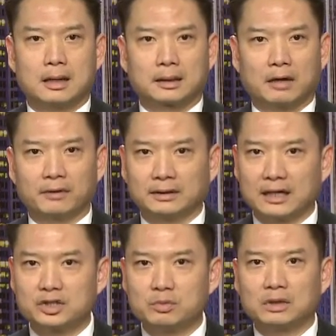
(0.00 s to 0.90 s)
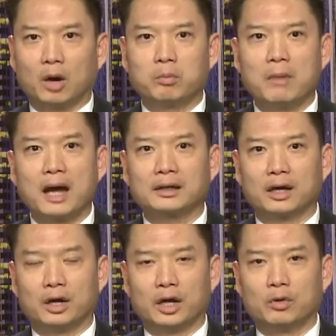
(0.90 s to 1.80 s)
Tàu vận tải Trung Cộng mang
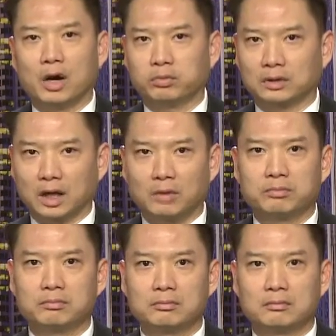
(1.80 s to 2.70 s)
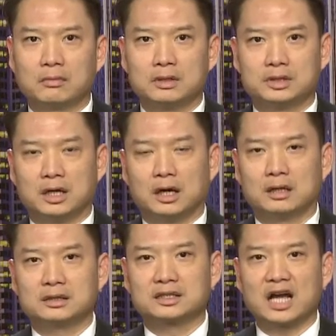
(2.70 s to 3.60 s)
cờ hiệu Hồng Kông chở
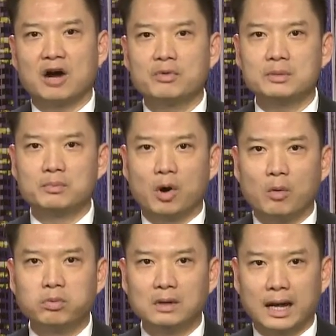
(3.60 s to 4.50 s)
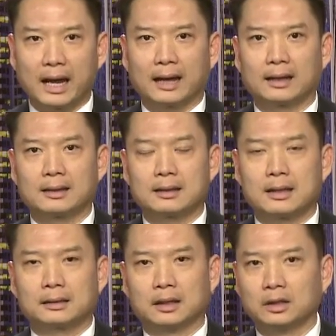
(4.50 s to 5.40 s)
64.000
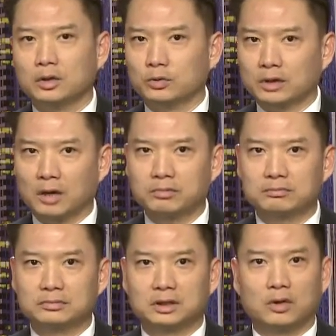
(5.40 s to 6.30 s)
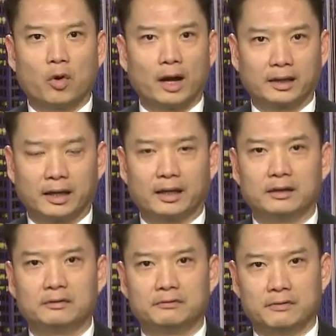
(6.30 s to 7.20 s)
tấn ngũ cốc từ Hoa Kỳ
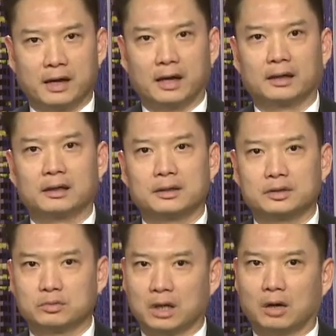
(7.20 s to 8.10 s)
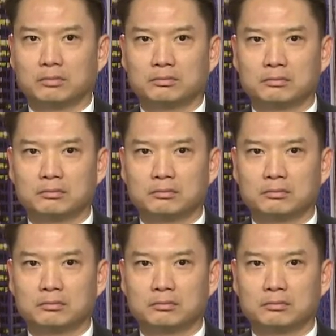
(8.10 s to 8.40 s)
về Trung Cộng.